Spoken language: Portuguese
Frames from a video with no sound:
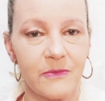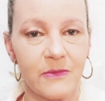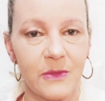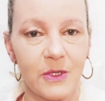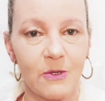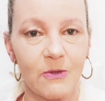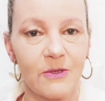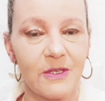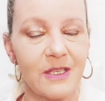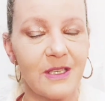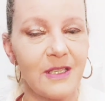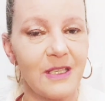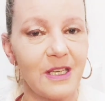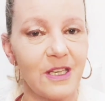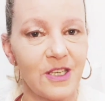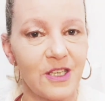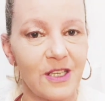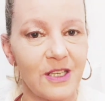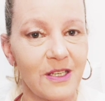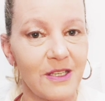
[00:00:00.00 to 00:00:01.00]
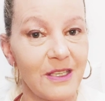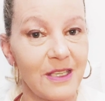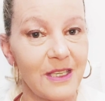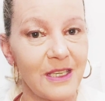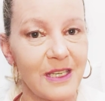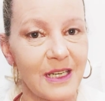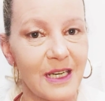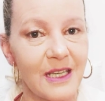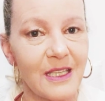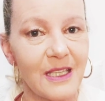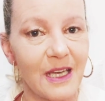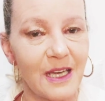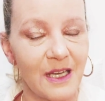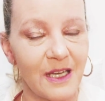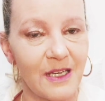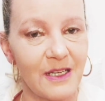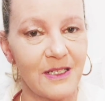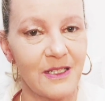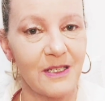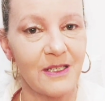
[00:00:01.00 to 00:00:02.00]
Não se deixe
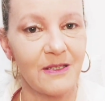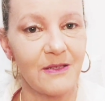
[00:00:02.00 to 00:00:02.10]
enganar.